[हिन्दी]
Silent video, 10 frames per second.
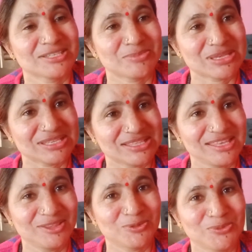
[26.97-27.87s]
विशेष भेजी
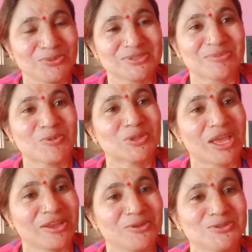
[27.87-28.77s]
थी तो उन सबको
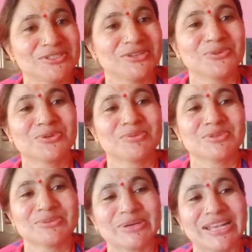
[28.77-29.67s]
थैंक यू जिन लोगों ने
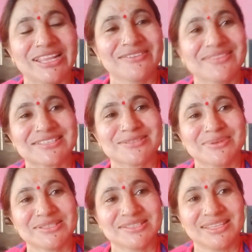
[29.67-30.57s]
मुझे बर्थडे की
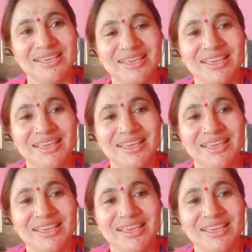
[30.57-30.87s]
विशेष भेजी थी